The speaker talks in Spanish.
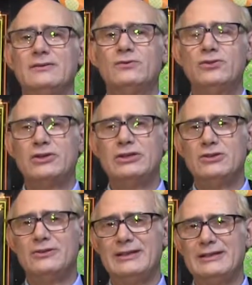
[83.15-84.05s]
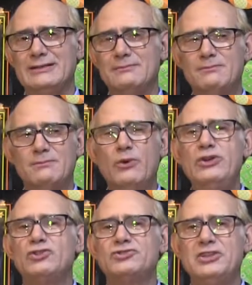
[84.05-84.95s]
unos riñones
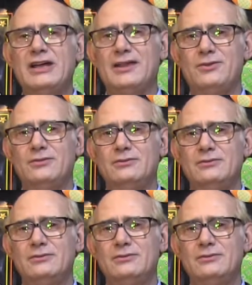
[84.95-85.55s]
muy oxidados,